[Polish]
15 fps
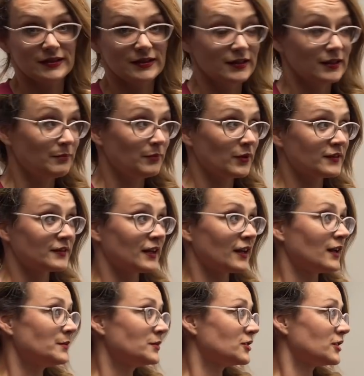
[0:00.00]
I
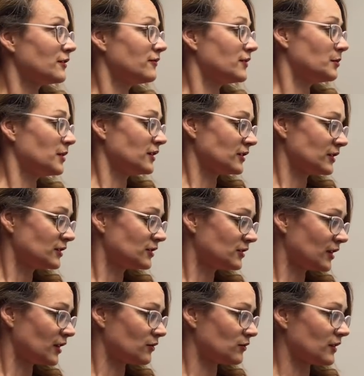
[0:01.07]
postaram się wybrać
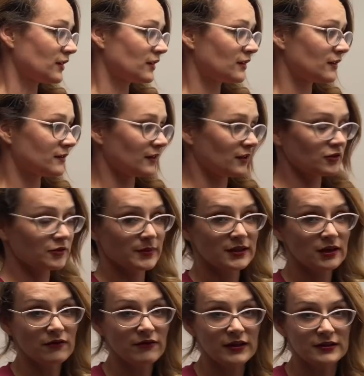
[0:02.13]
jakiś kierunek
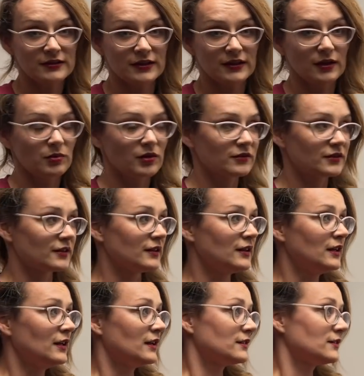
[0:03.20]
zagospodarowania tej gabloty.
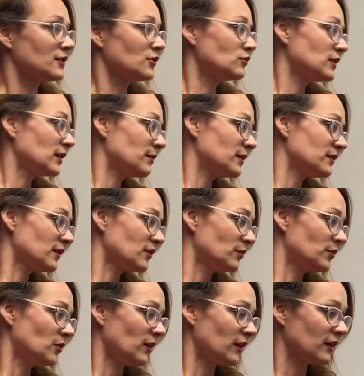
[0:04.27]
Co tutaj będę
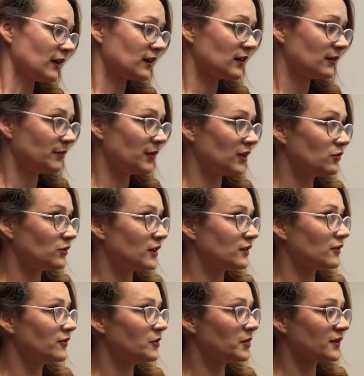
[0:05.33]
robiła, jak planuję
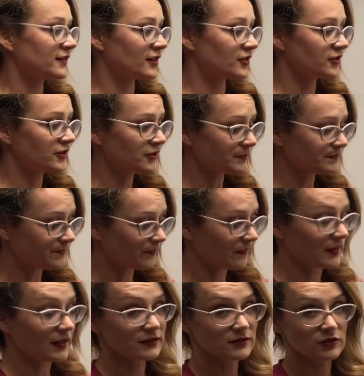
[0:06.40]
to wyposażyć,
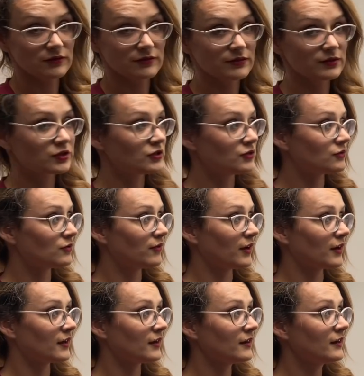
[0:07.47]
na co zwrócić
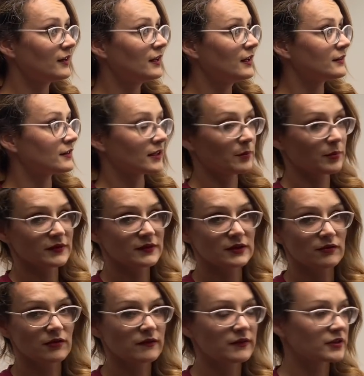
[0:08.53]
uwagę, takie
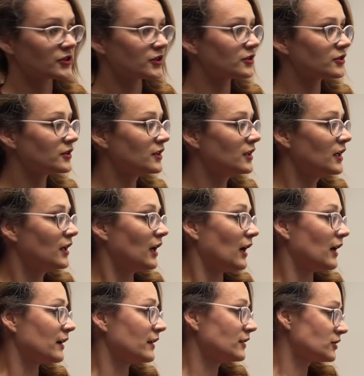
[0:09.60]
podstawowe rzeczy,
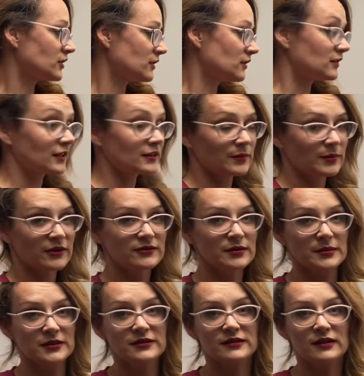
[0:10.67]
a reszta to tak
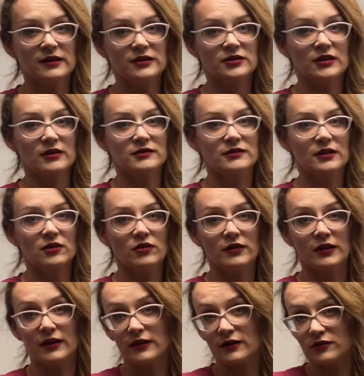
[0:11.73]
naprawdę będzie zależała od tego,
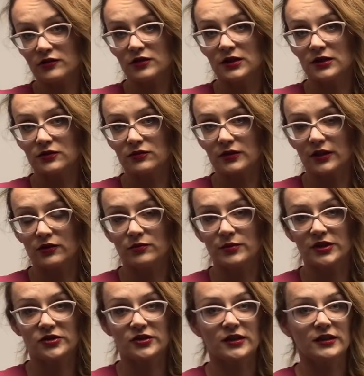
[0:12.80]
jakie rośliny tutaj
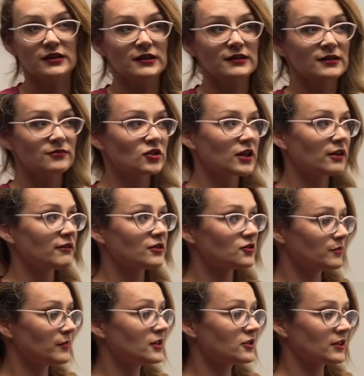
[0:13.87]
umieszczę. I jestem ciekawa,
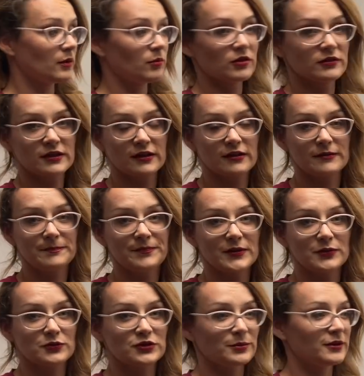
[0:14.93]
czy masz gablotkę
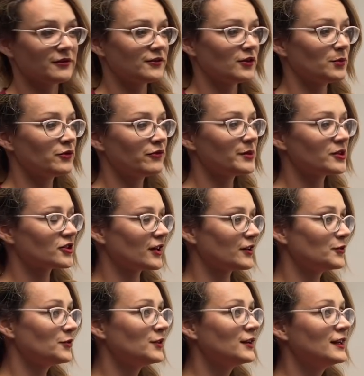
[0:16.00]
u siebie w domu, w
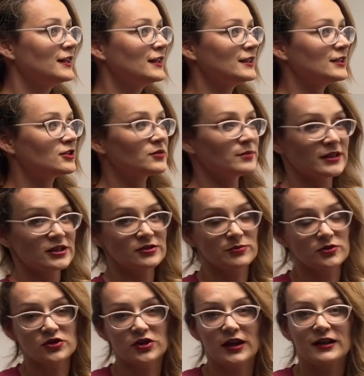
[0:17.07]
mieszkaniu i czy masz
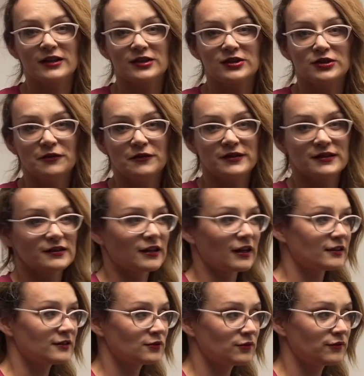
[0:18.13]
może jakieś
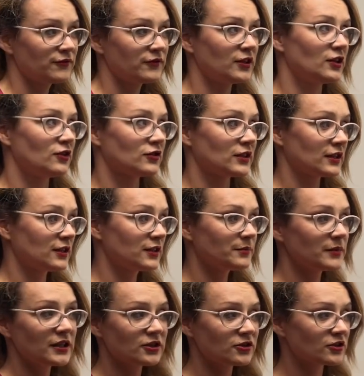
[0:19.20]
wskazówki do takich
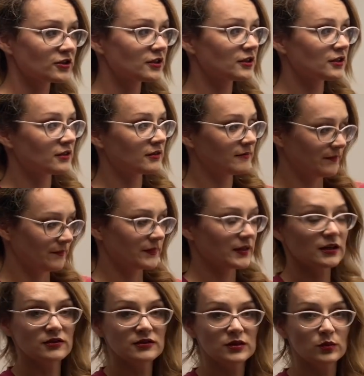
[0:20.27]
mniejszych,
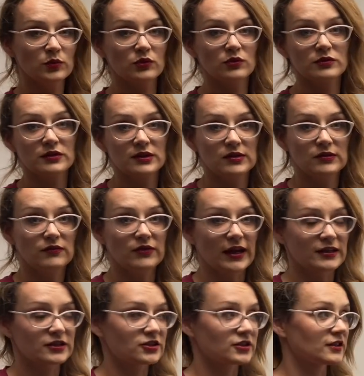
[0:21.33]
tego typu i
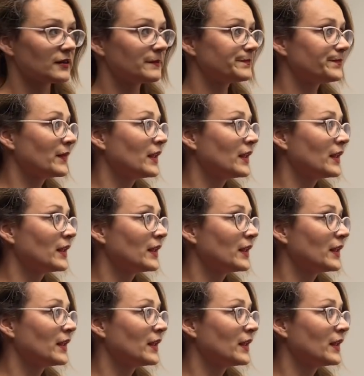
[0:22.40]
większych.